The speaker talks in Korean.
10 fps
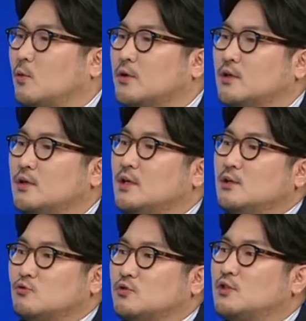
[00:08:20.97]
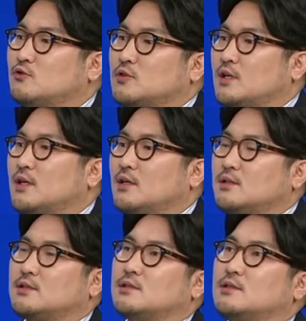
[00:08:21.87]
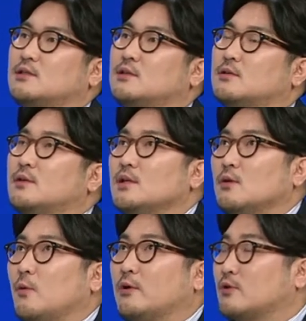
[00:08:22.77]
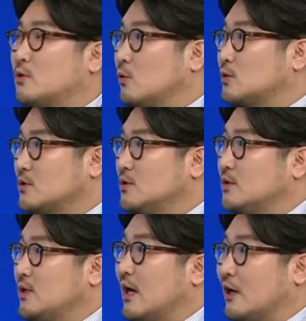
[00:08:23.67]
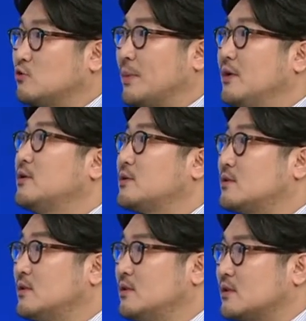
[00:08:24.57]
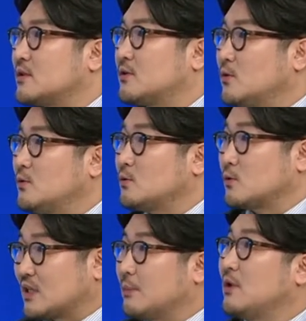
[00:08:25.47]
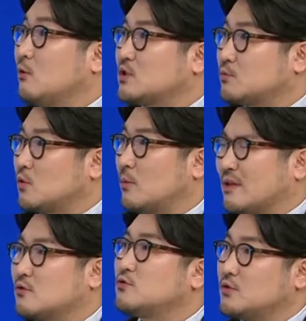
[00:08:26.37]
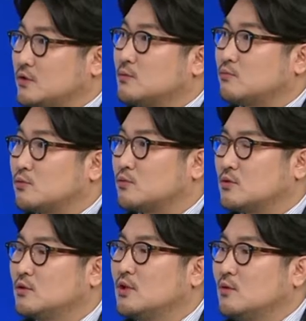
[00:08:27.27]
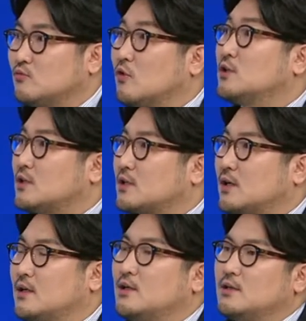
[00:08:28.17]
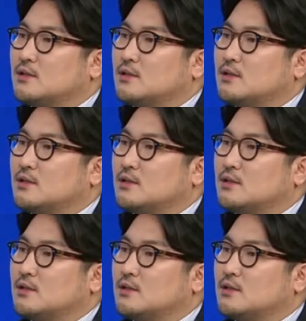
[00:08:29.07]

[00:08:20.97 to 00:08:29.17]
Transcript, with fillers: 오히려 우리 축제가 그런 외국에서 온 청년들이 아주 매력을 느끼고 또 참여하고 싶도록 만들 수 있는 부분은 무엇일까.